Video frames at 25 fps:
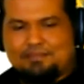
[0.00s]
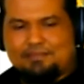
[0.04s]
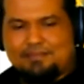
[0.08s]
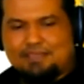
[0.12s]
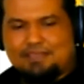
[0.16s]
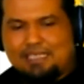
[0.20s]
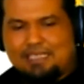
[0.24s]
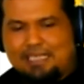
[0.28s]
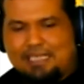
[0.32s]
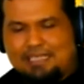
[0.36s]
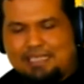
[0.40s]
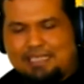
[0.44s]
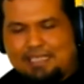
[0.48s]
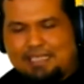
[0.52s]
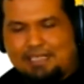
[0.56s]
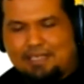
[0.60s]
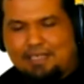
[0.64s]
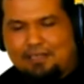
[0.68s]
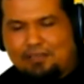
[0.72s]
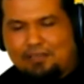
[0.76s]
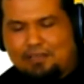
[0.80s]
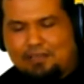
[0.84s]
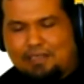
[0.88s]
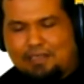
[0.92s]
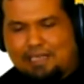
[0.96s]
Jadi
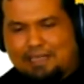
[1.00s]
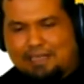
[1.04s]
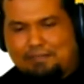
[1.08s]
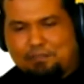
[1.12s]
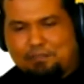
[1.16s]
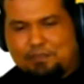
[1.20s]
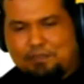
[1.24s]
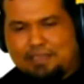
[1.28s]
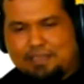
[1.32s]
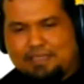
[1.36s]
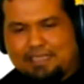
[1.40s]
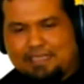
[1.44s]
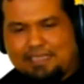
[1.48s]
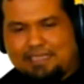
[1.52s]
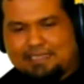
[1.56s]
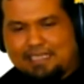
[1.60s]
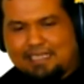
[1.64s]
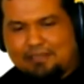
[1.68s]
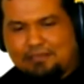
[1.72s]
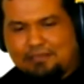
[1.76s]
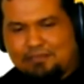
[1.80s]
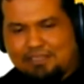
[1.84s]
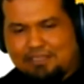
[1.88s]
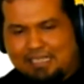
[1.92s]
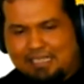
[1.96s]
kalau grafik
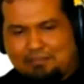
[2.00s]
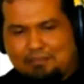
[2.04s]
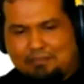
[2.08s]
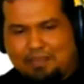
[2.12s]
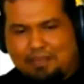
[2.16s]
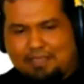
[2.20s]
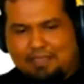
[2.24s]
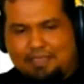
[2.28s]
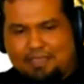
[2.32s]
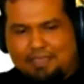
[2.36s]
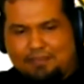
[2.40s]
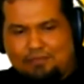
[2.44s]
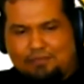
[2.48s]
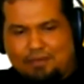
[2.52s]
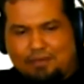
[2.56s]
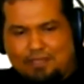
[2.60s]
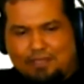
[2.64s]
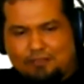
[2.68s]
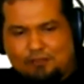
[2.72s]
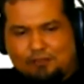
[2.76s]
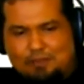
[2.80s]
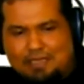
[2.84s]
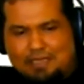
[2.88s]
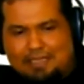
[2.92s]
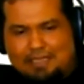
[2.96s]
Y1 tambah Y2
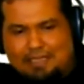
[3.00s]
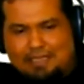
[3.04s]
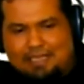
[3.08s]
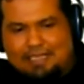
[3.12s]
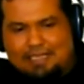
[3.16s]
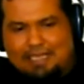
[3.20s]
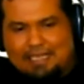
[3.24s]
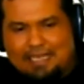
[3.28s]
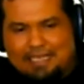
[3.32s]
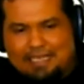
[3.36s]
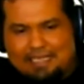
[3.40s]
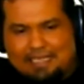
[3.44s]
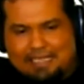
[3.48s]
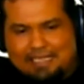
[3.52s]
itu mana dia?